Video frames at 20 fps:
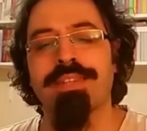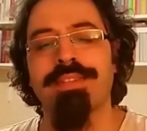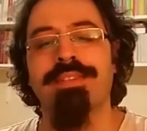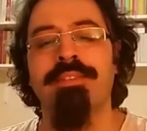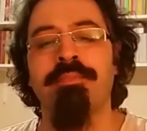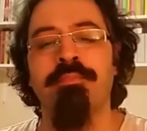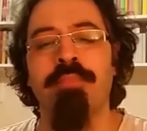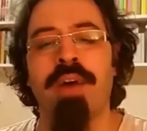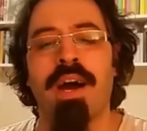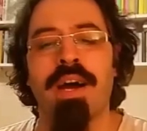
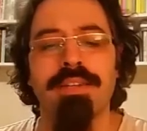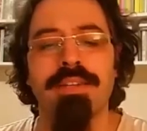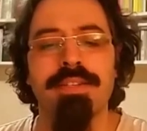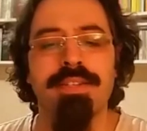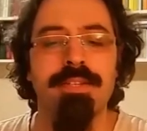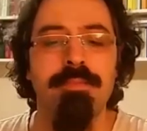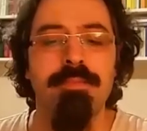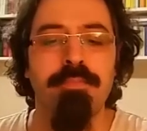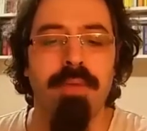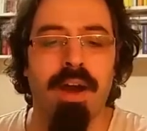tımarlı
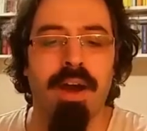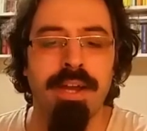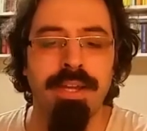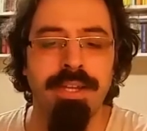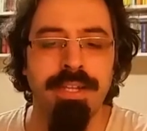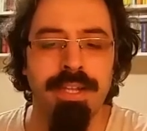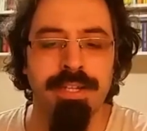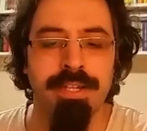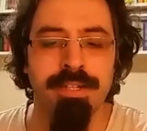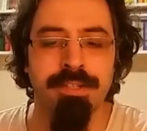
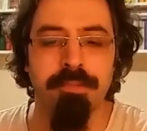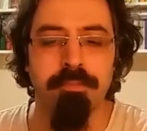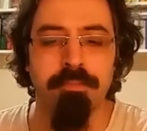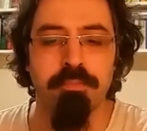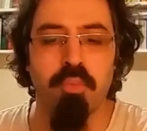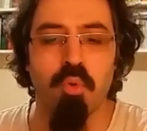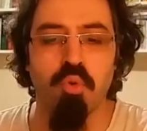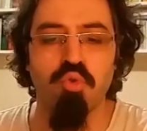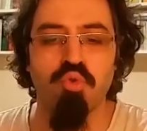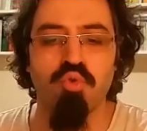
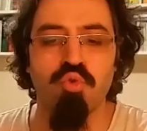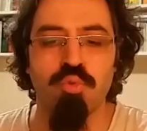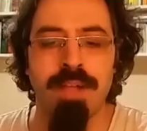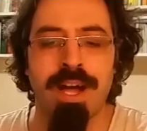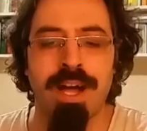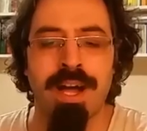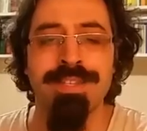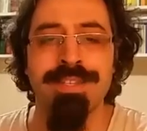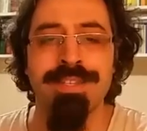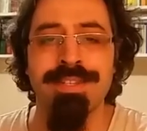sipahilerin
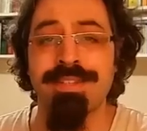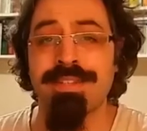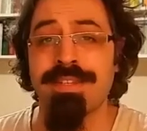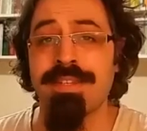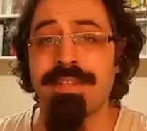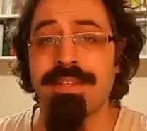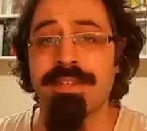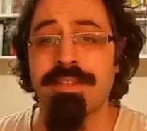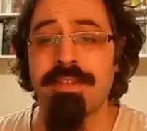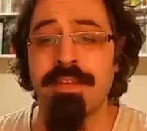bozulan
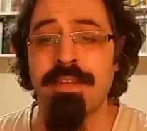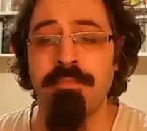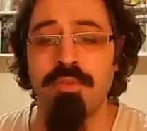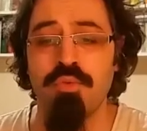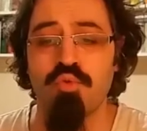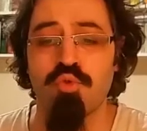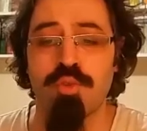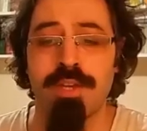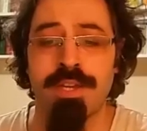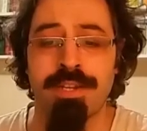sistemi
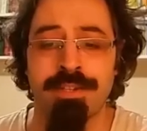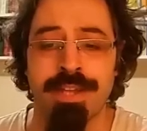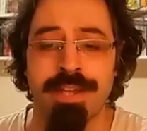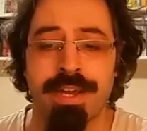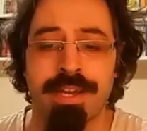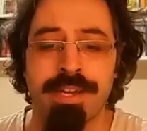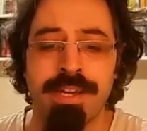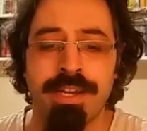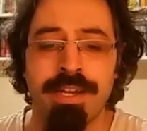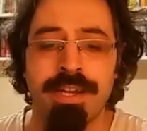
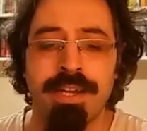üzerine